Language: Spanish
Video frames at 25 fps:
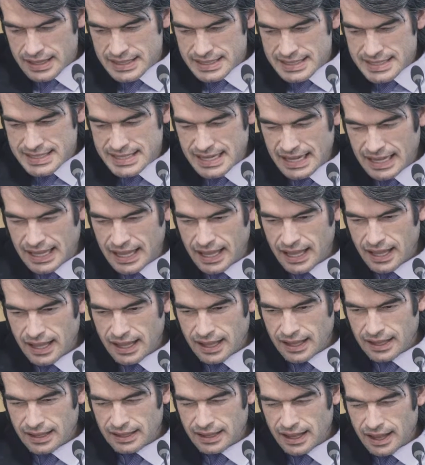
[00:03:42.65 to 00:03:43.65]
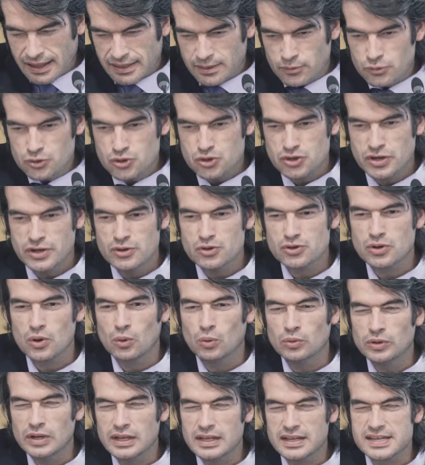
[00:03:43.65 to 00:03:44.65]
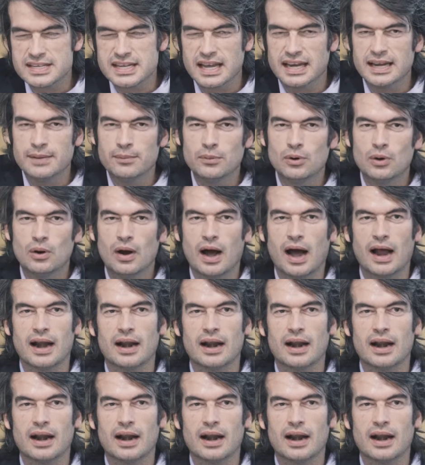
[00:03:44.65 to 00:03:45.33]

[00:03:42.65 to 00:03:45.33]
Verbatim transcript: Sé que hace muchos años que cunde el desánimo